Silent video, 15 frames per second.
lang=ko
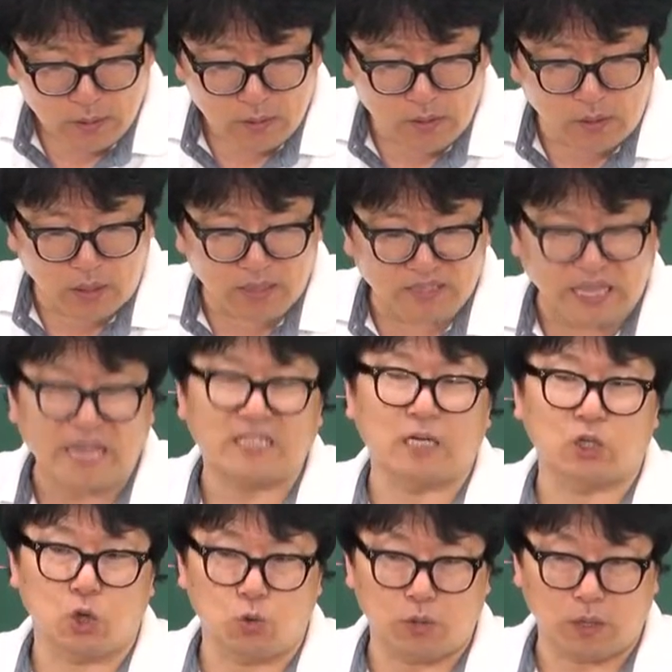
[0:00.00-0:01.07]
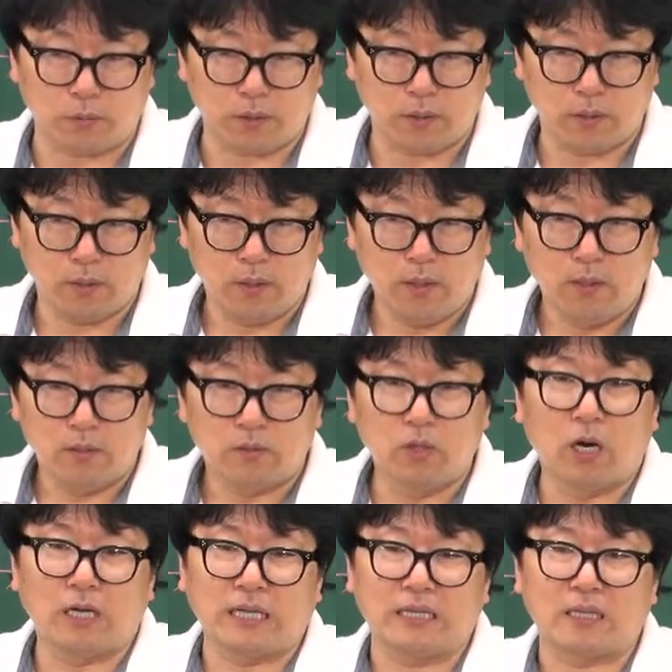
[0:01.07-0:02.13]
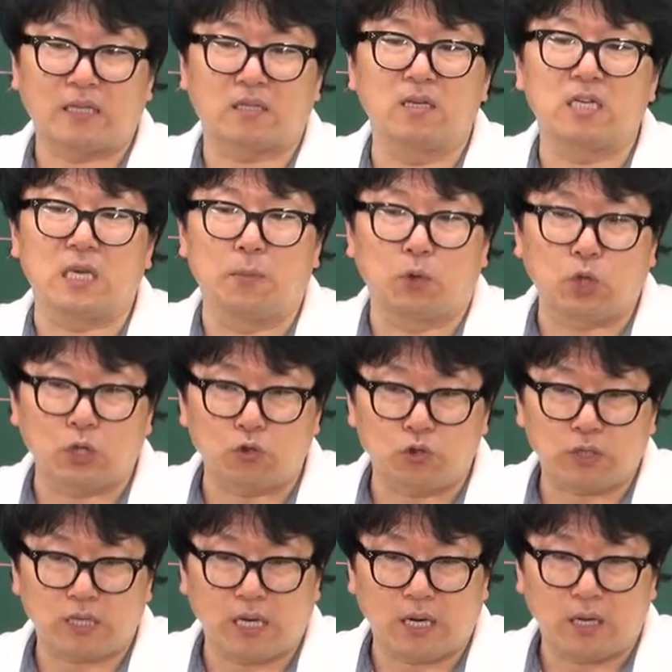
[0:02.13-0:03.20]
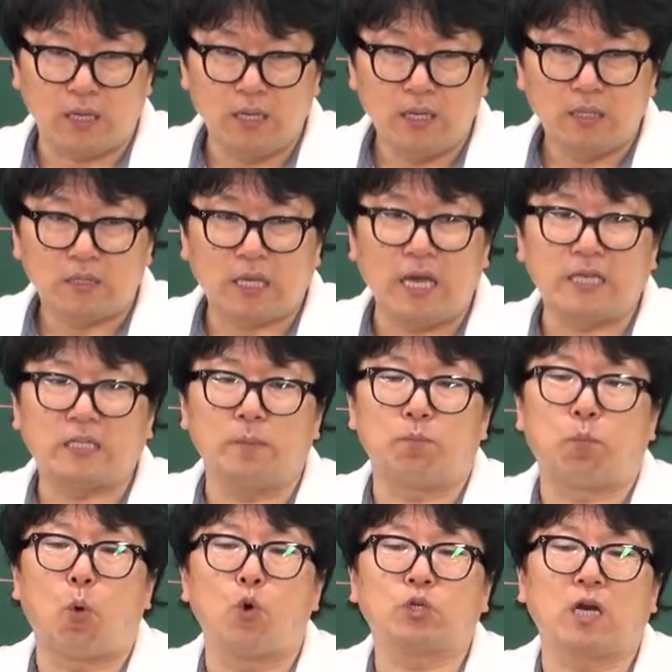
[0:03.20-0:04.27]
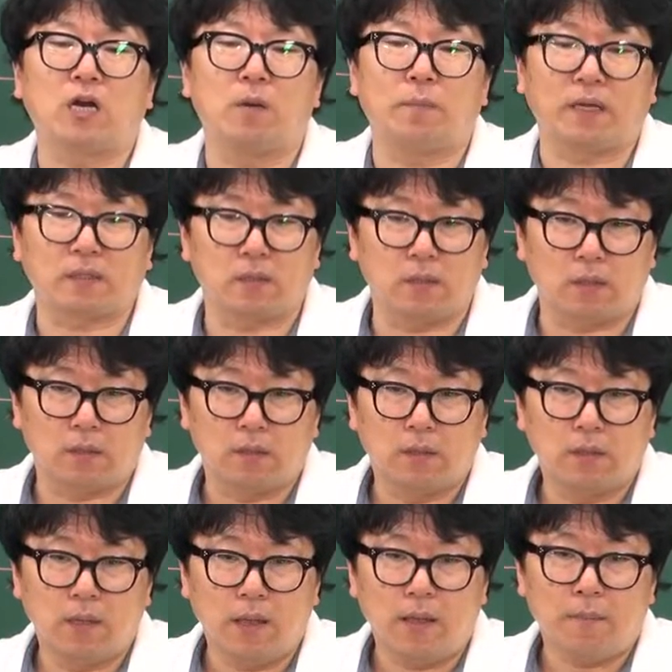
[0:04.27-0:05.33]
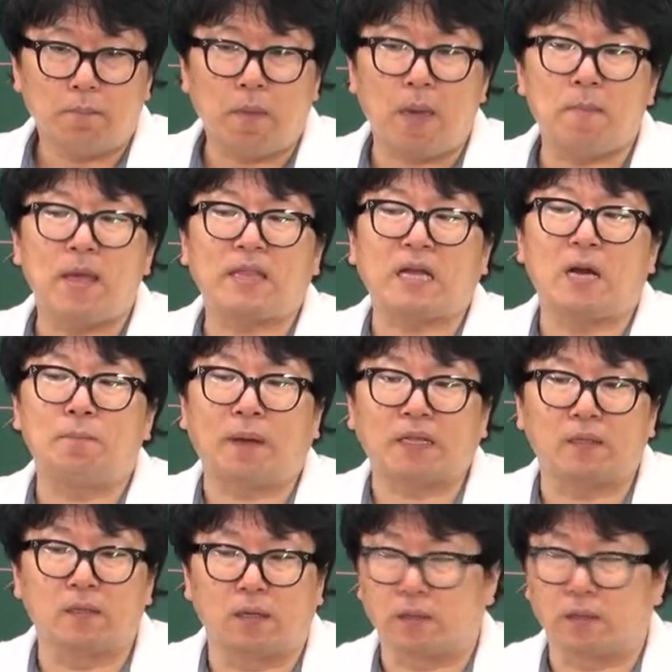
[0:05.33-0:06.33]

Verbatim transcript: 이걸 대상청구라고 그래 너가 나한테 등기 못 해주니까 대신 보상금 받은 거매매등금 받은 거